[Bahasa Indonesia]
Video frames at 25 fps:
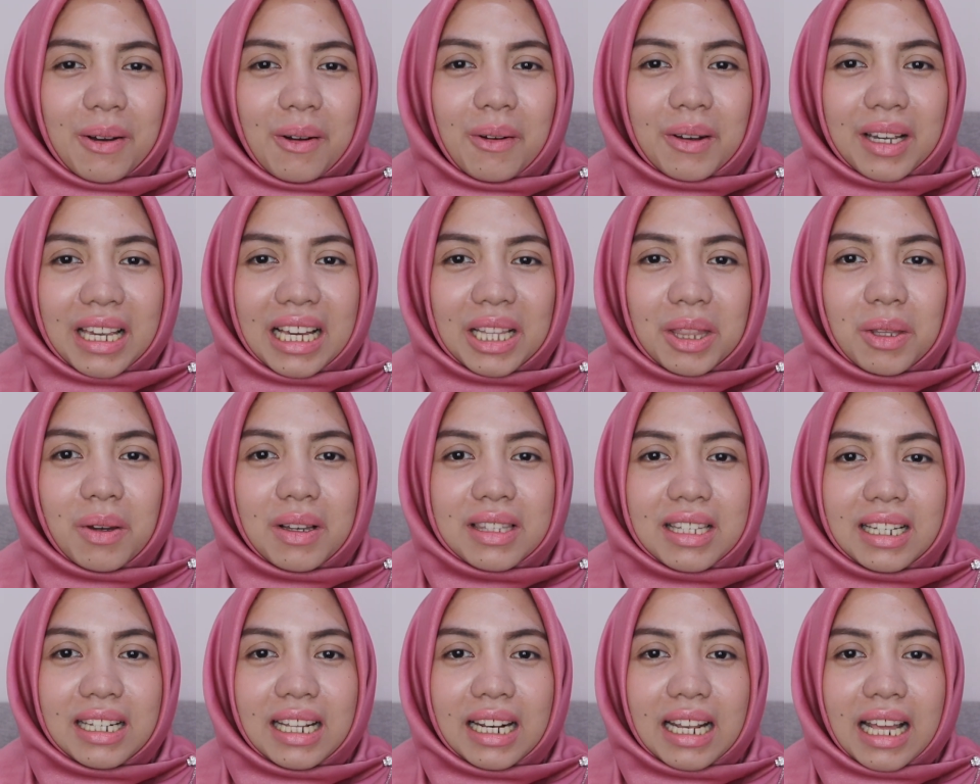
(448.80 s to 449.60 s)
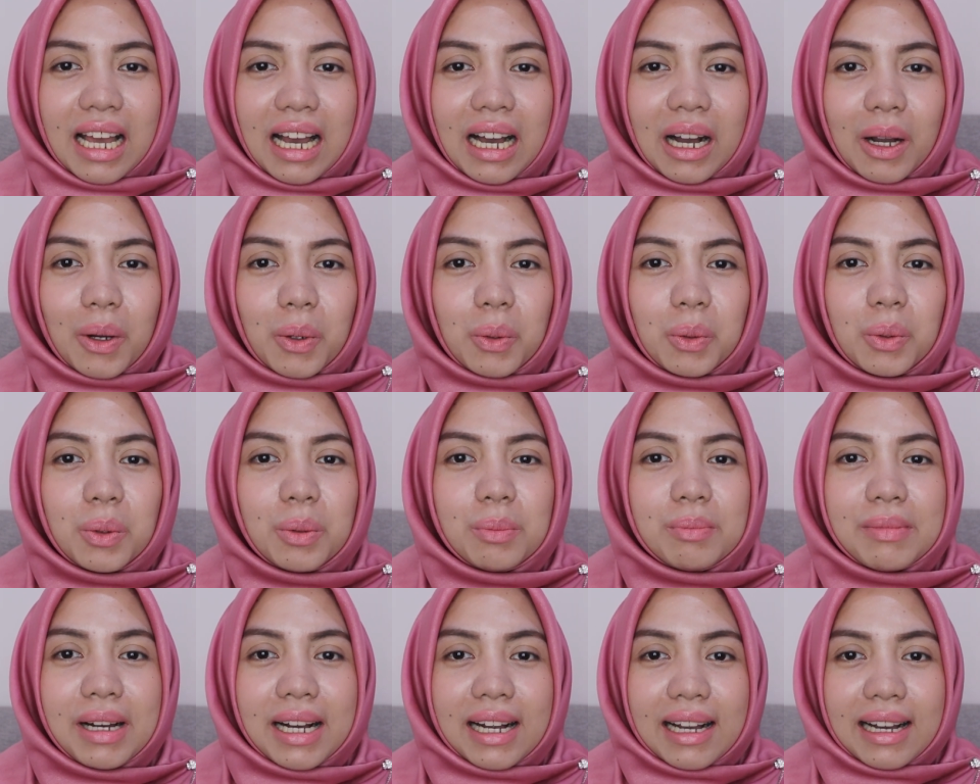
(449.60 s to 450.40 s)
Oke itu aja dari aku,
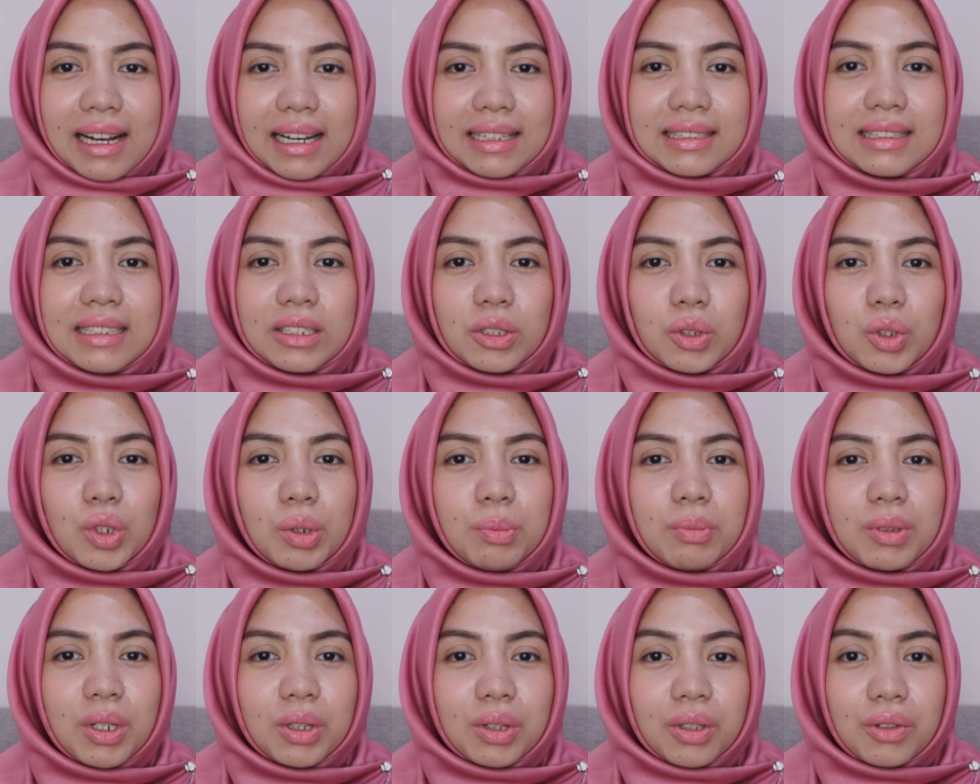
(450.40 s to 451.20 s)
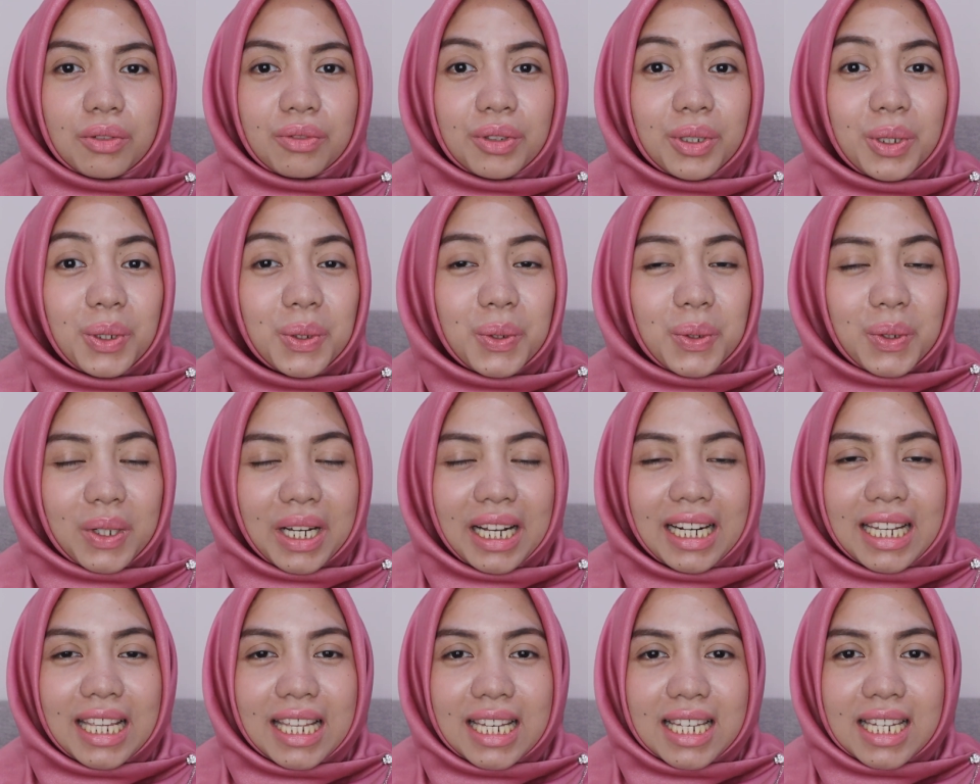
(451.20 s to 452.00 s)
makasih sudah menonton videoku
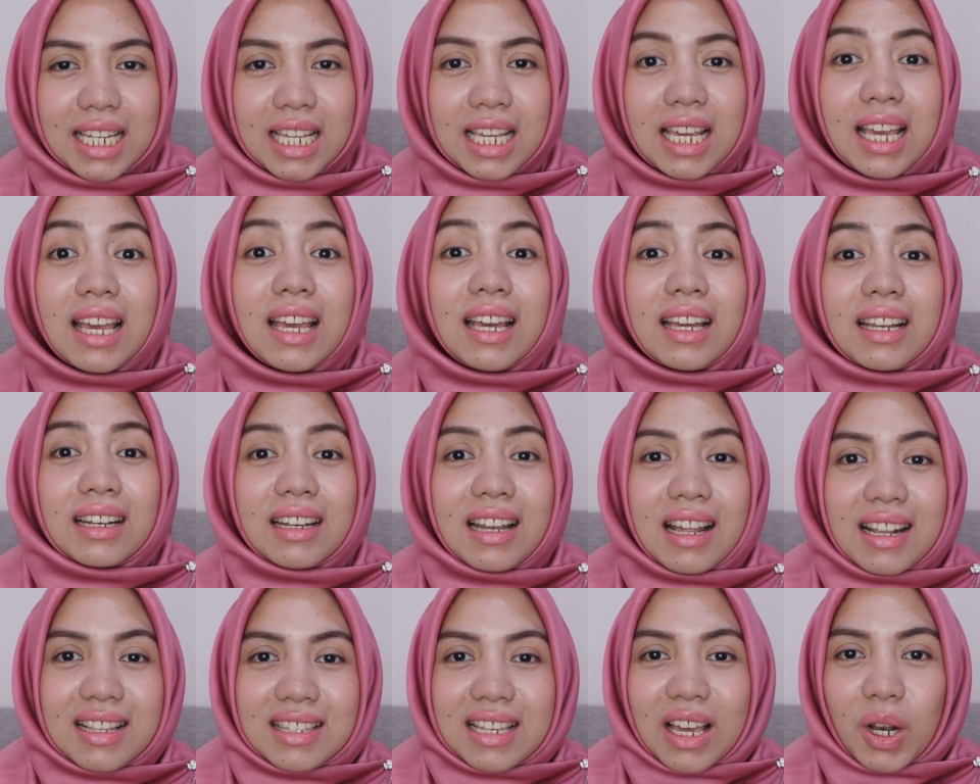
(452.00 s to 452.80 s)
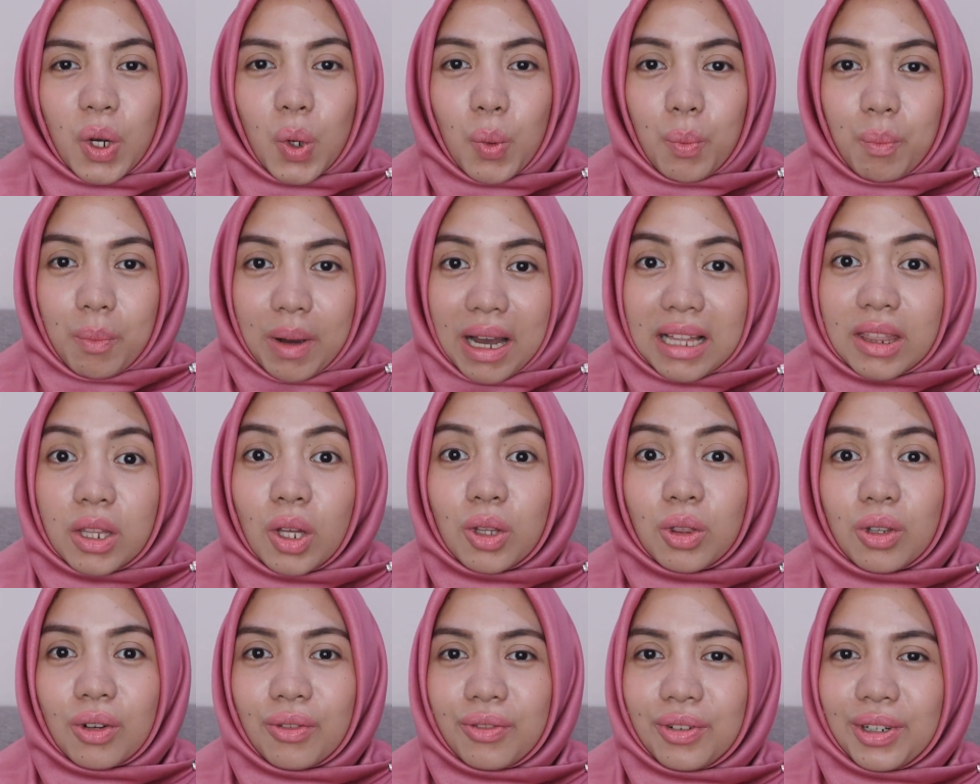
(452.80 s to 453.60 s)
kali ini dan jangan lupa
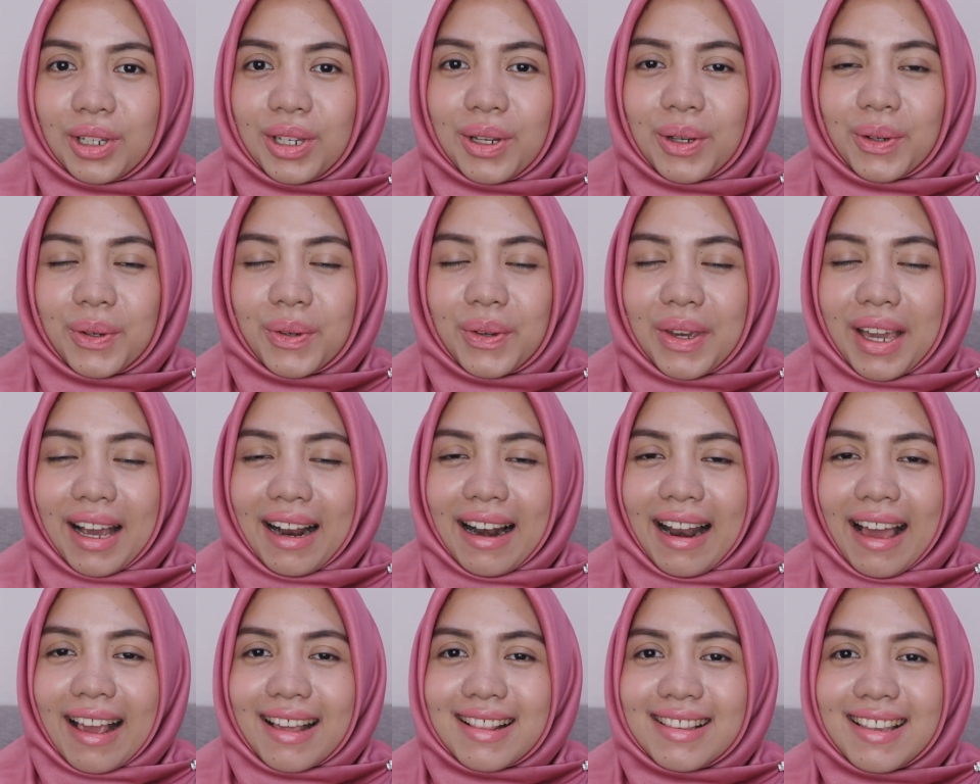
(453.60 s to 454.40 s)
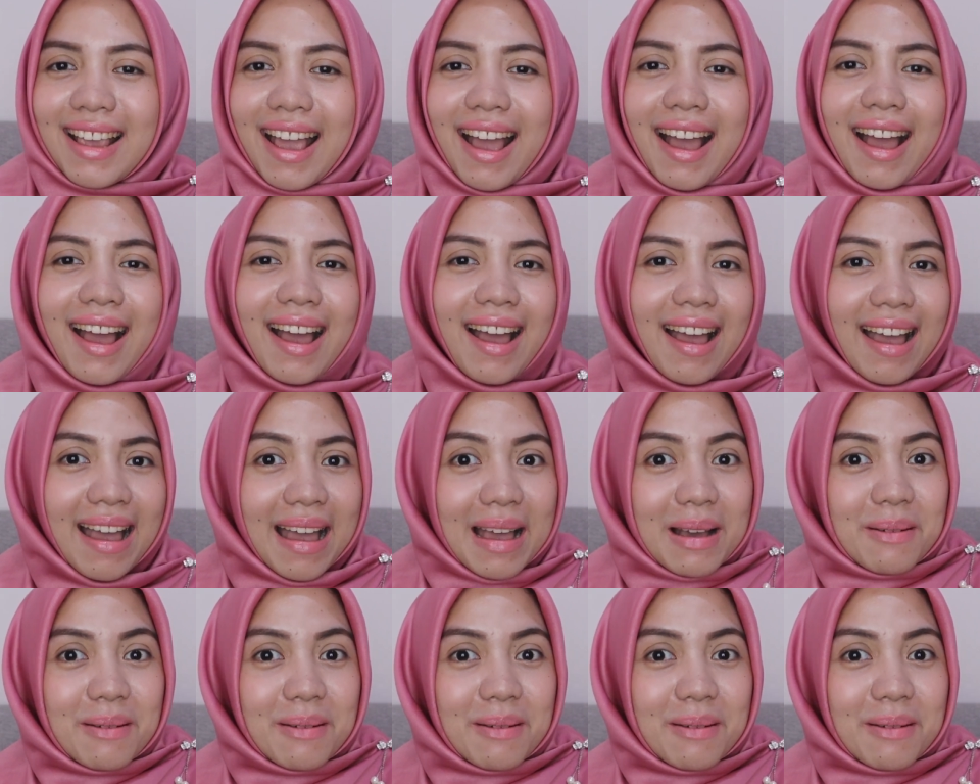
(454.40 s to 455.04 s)
tonton videoku yang lainnya.